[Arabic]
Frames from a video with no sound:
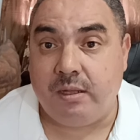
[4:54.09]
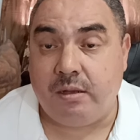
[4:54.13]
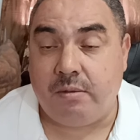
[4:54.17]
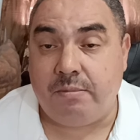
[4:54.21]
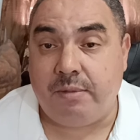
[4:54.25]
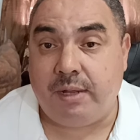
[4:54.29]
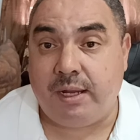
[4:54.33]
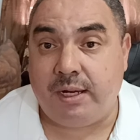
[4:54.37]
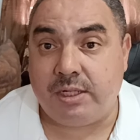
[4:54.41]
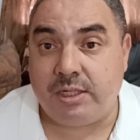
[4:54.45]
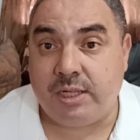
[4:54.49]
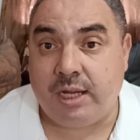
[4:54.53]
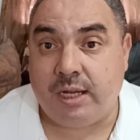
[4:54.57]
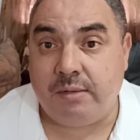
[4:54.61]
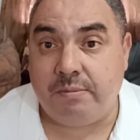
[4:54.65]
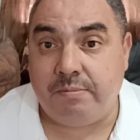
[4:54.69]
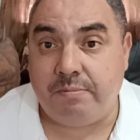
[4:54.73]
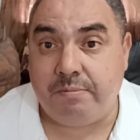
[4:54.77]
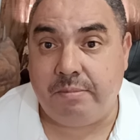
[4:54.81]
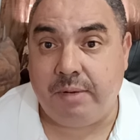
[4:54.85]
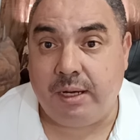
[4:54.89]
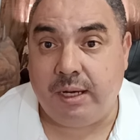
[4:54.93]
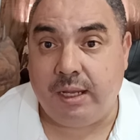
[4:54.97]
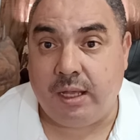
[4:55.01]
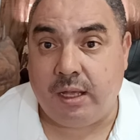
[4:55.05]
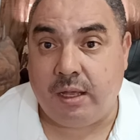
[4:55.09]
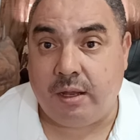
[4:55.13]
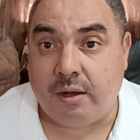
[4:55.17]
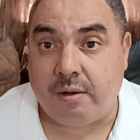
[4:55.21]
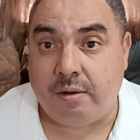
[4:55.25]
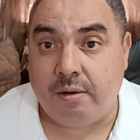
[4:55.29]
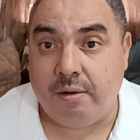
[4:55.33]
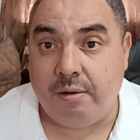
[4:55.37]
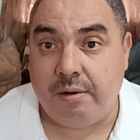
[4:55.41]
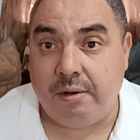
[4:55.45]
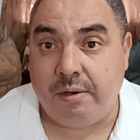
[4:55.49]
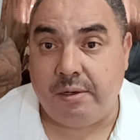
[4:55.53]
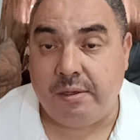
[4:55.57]
ما شحال من مليار
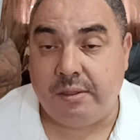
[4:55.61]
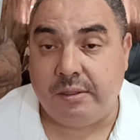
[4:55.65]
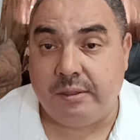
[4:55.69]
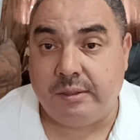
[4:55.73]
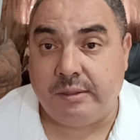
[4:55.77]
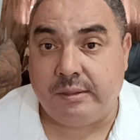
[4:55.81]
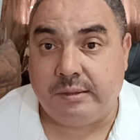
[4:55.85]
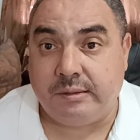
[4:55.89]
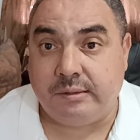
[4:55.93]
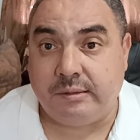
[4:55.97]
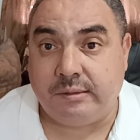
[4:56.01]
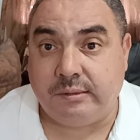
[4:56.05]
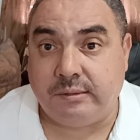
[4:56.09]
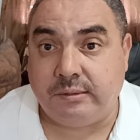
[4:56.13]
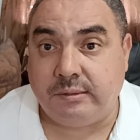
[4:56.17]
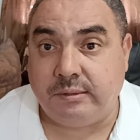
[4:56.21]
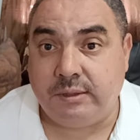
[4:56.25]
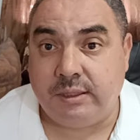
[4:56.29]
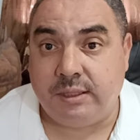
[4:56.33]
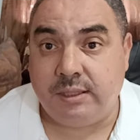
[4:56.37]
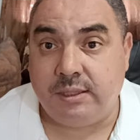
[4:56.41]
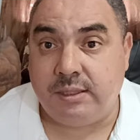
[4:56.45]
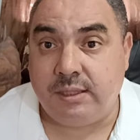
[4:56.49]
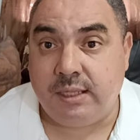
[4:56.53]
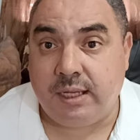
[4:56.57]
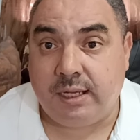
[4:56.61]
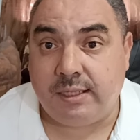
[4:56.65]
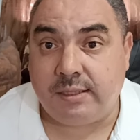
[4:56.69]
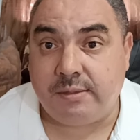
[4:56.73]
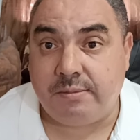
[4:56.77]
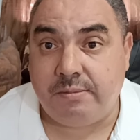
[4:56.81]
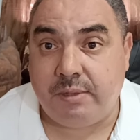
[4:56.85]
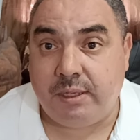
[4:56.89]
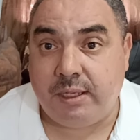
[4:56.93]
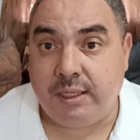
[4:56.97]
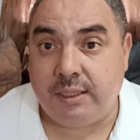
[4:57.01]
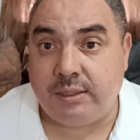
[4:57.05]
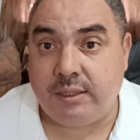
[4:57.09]
ديك الساعات
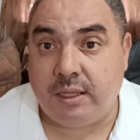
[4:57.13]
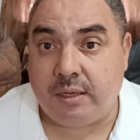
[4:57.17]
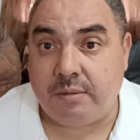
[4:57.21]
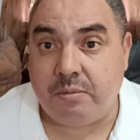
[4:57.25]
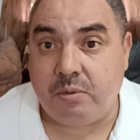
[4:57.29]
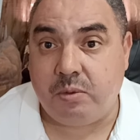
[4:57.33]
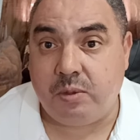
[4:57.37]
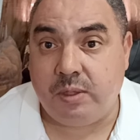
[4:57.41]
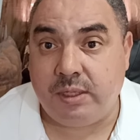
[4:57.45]
ملي ضربوا